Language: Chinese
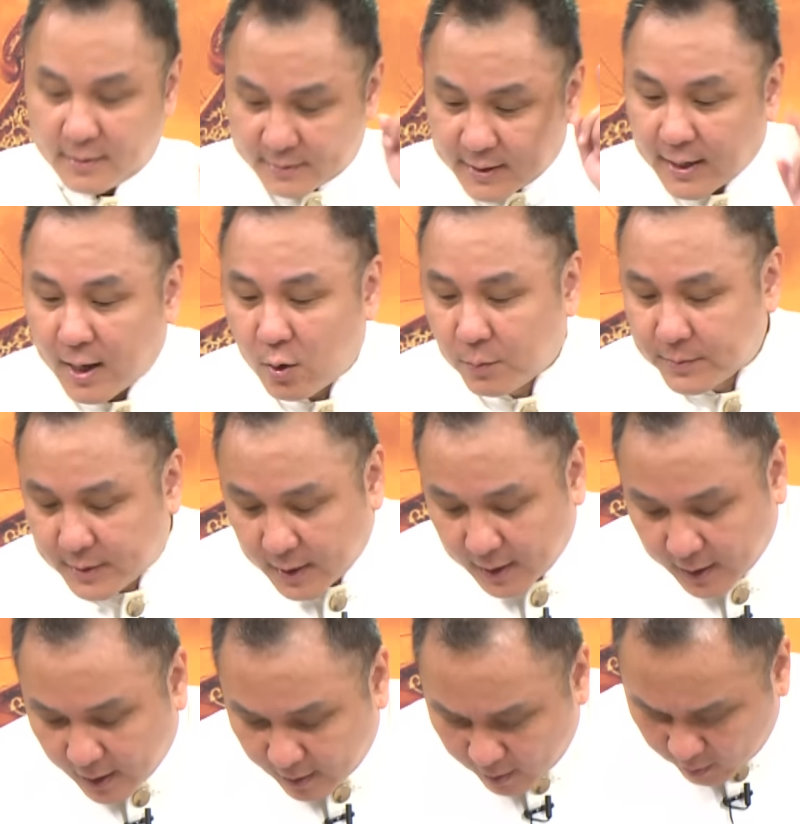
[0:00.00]
再来我们再
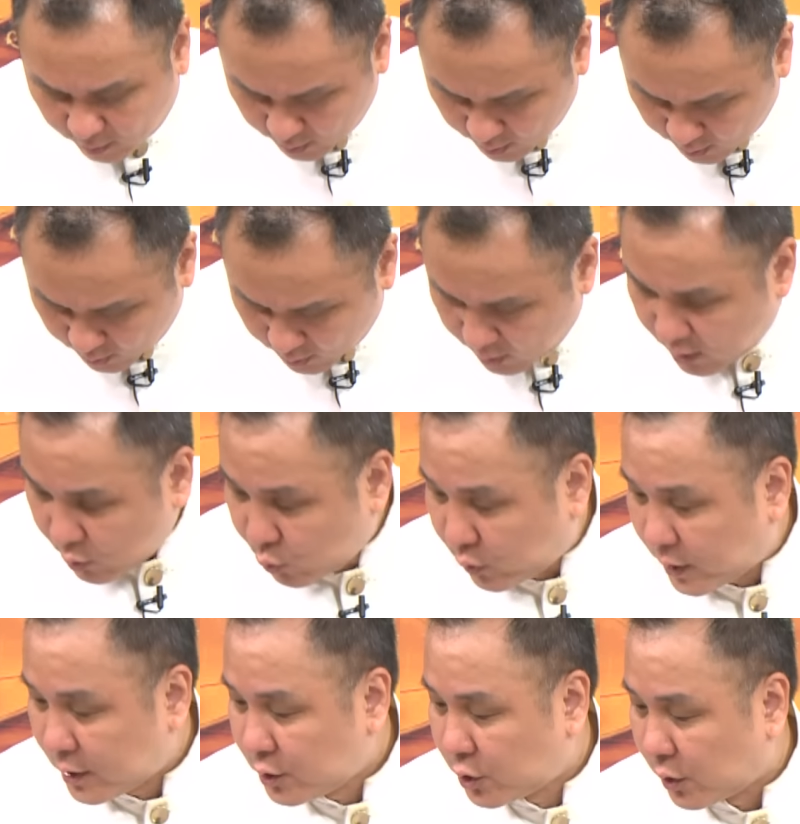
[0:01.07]
来看哈，二五
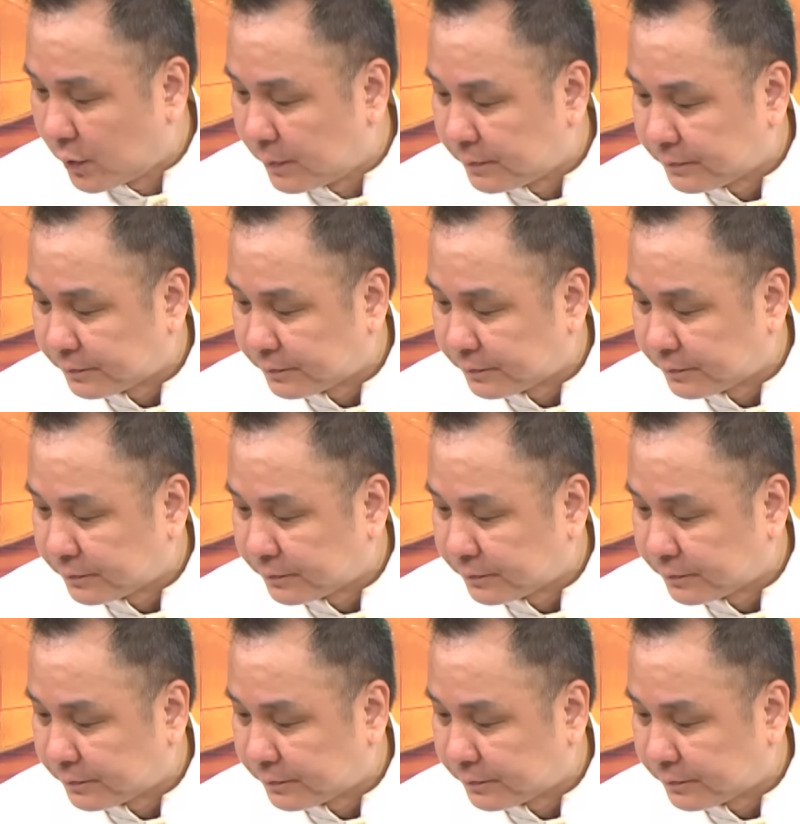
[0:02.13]
零九。